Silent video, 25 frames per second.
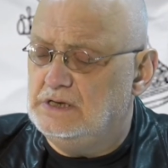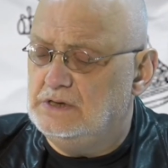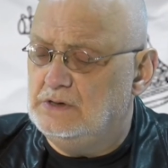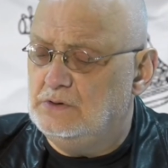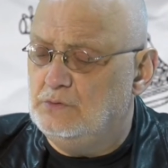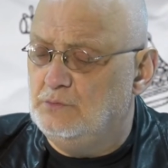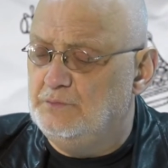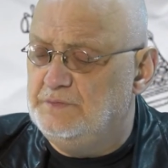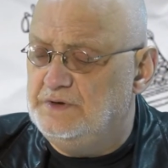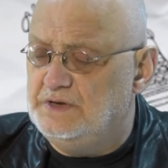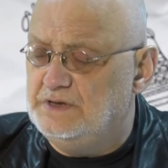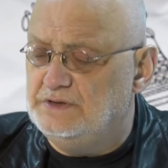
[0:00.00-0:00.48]

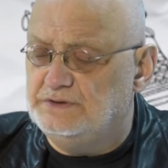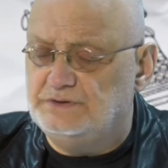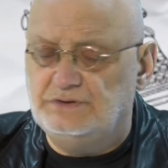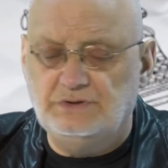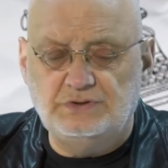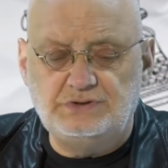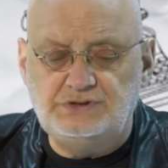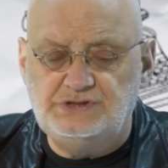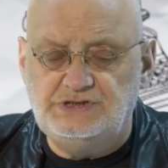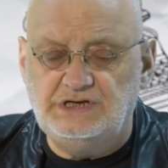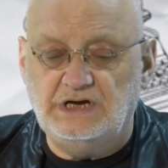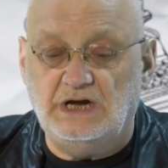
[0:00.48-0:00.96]

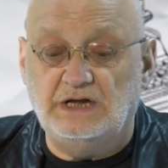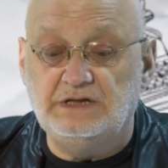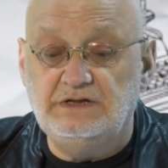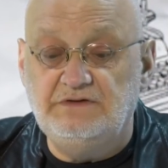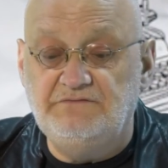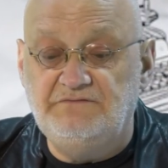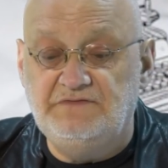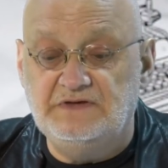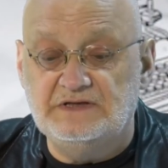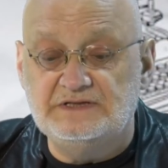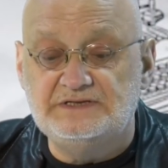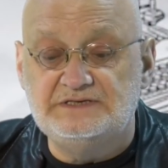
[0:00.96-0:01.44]
umiejętności ani
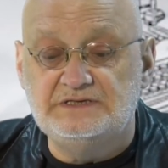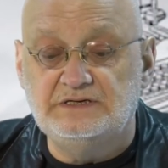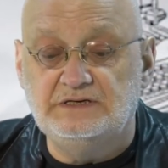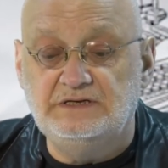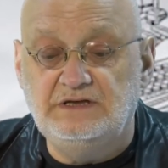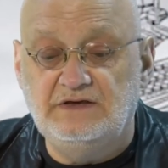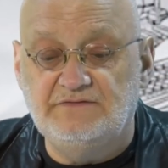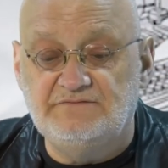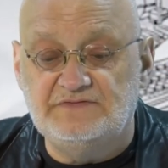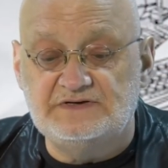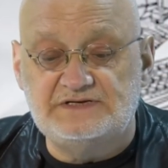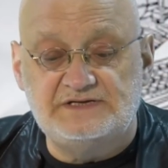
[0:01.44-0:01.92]
wiedzy
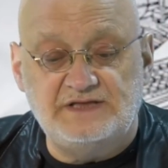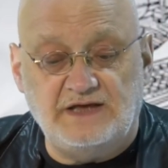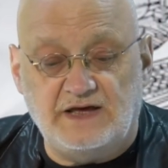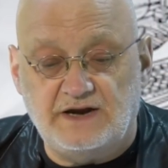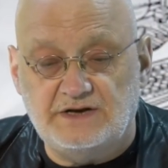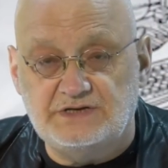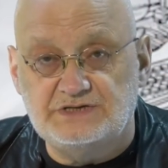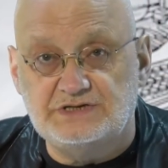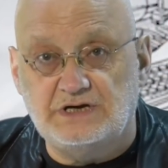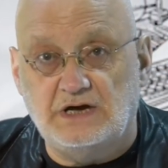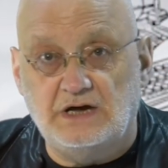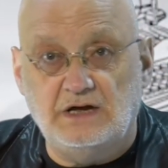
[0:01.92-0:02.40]
nie
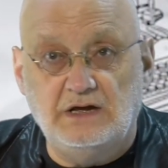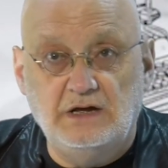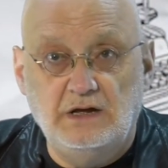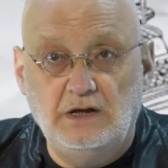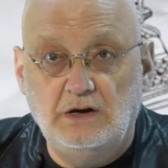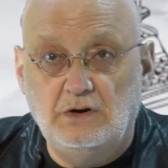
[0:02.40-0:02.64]
wystarcza.